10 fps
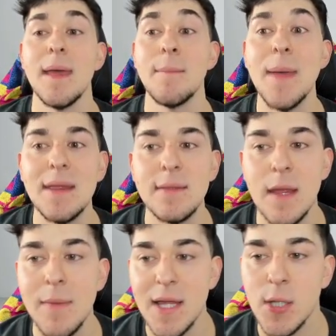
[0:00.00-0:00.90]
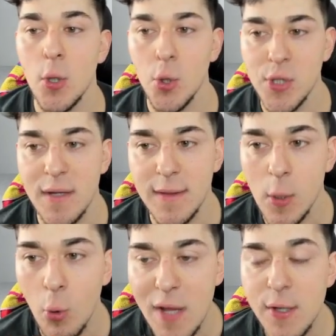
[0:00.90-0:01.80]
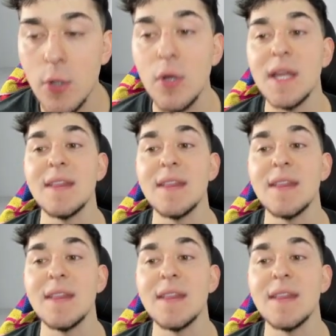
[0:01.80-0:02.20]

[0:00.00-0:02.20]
de 20 más 84 y